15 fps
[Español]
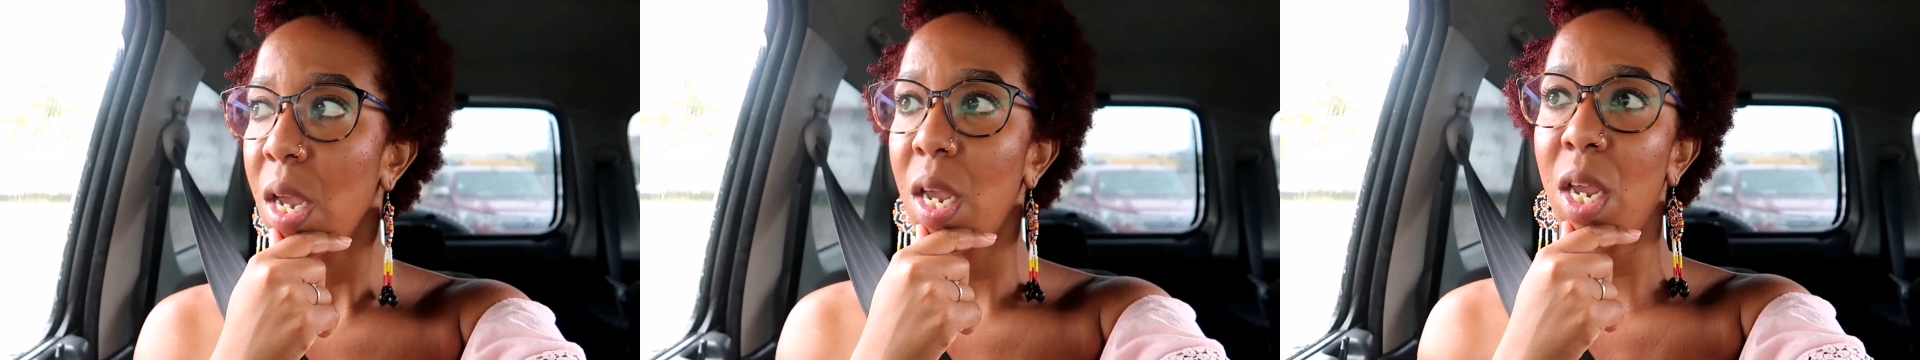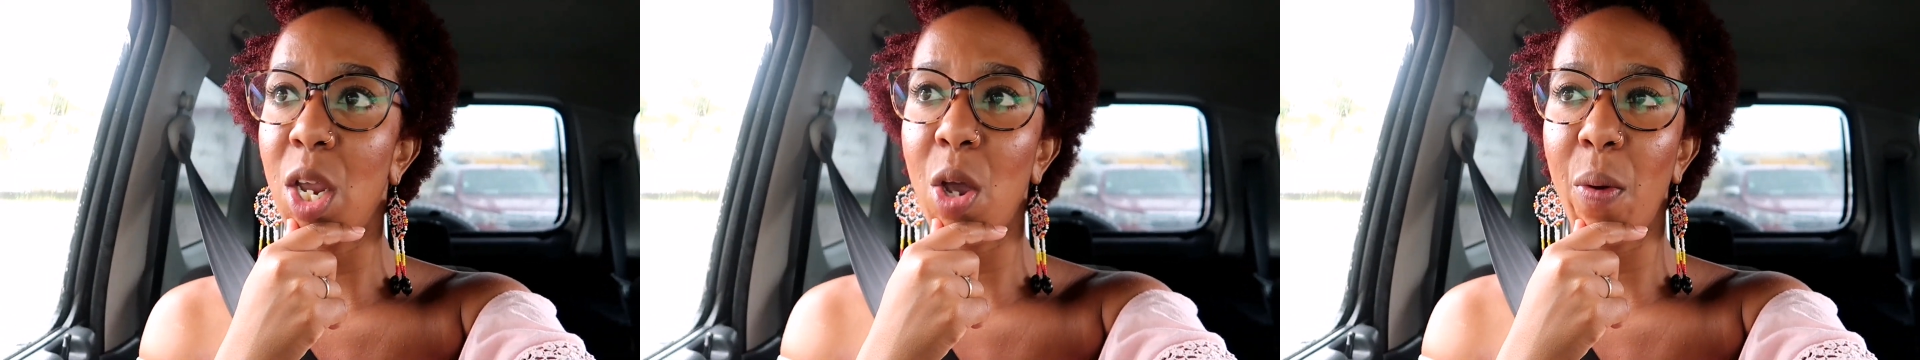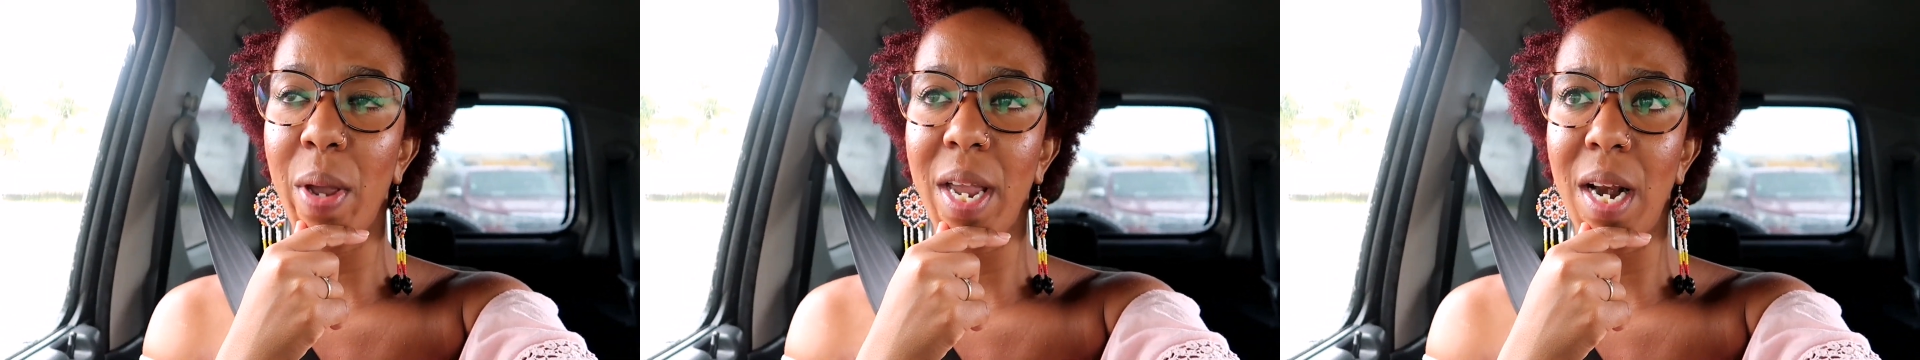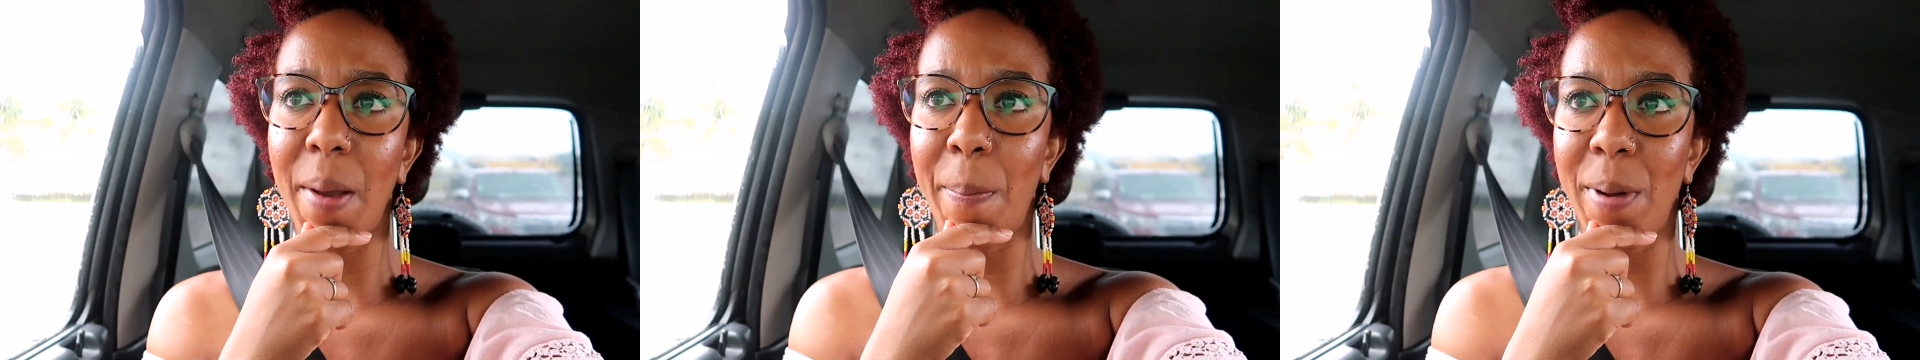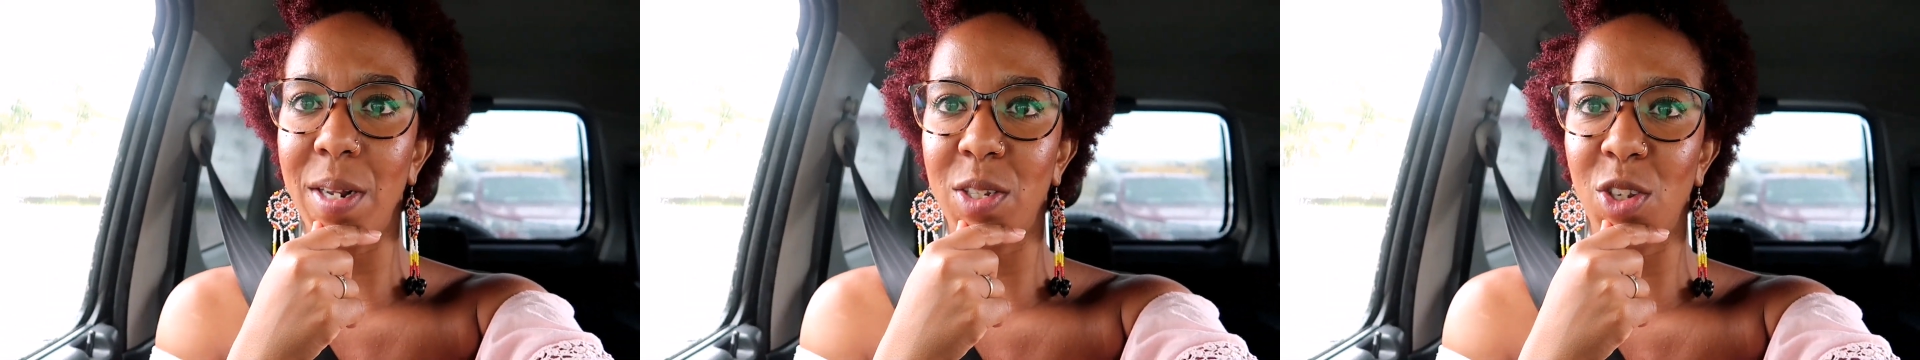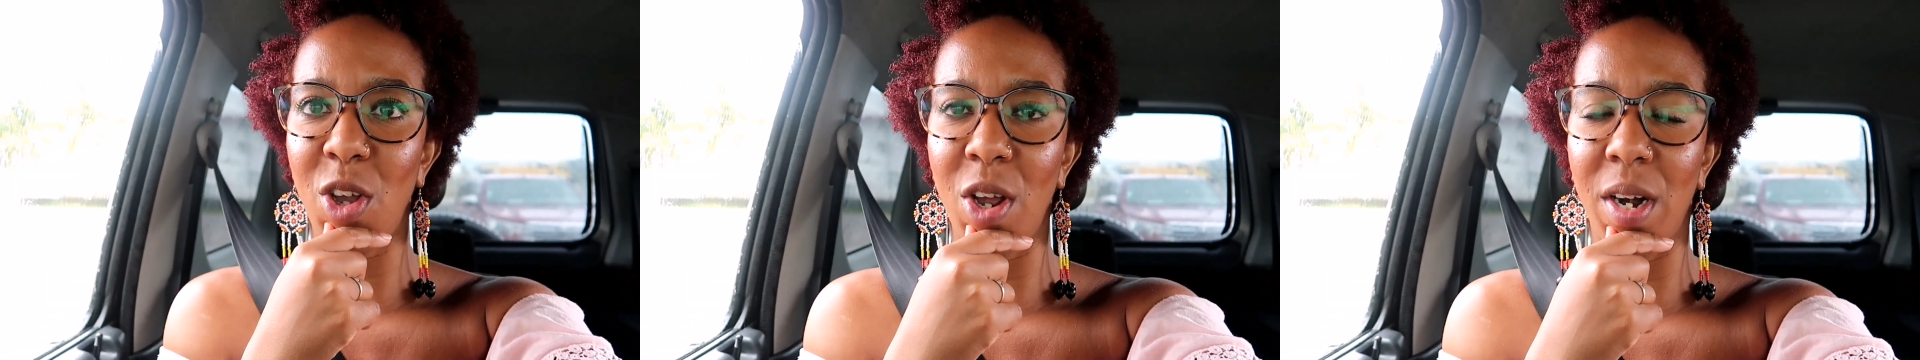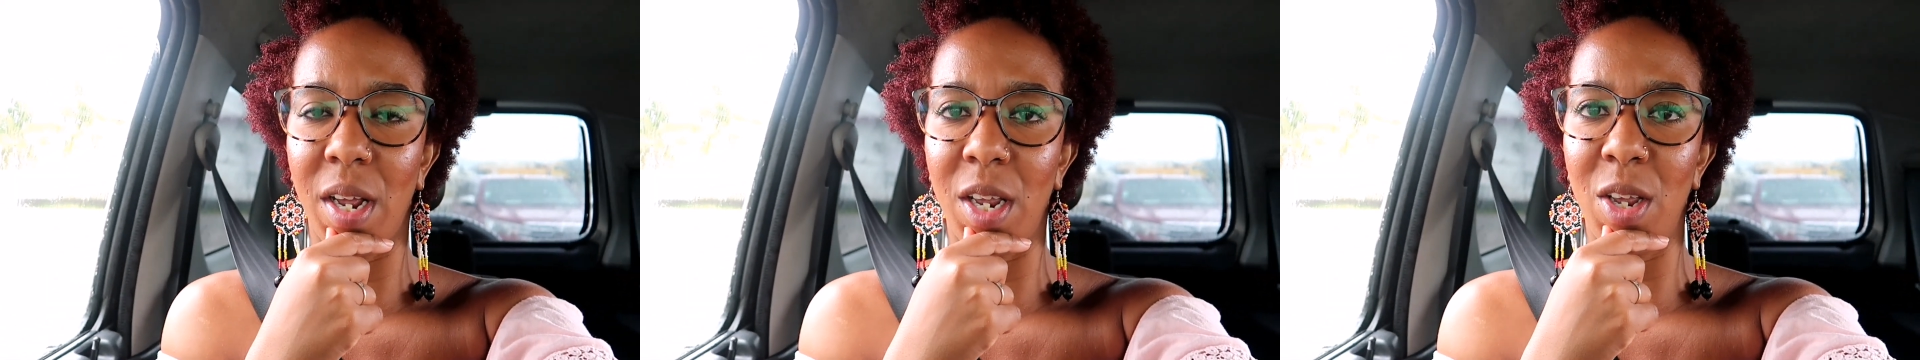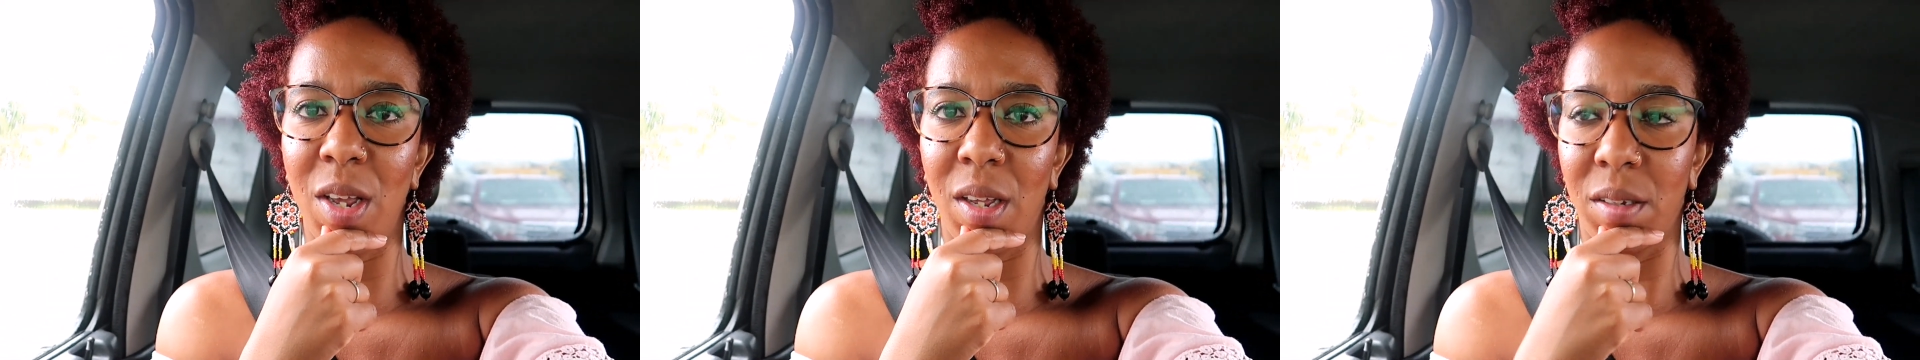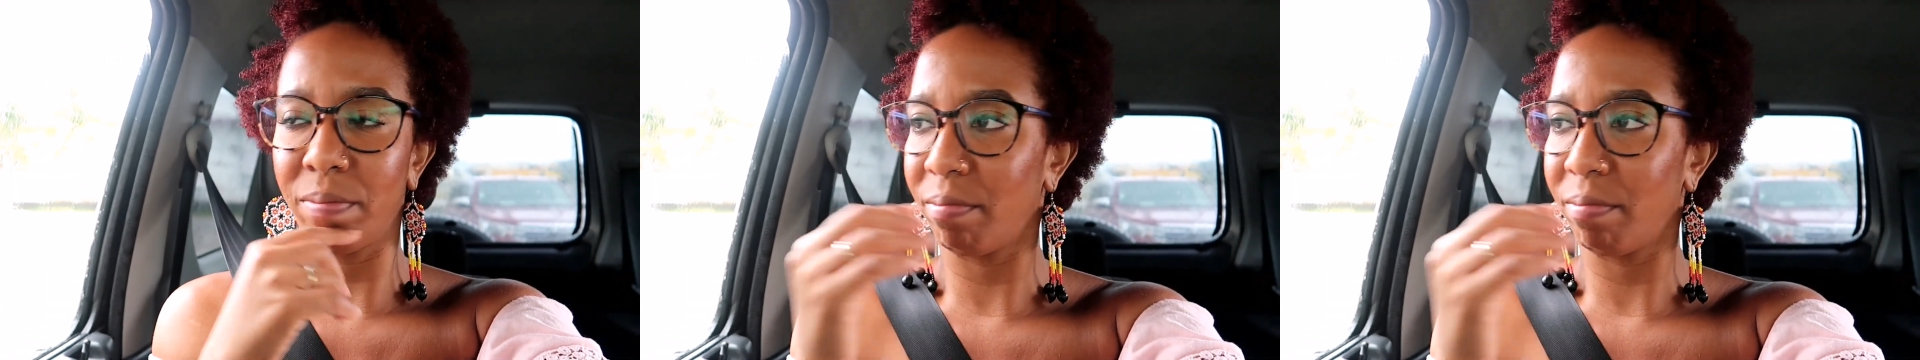Y yo veía a las personas y,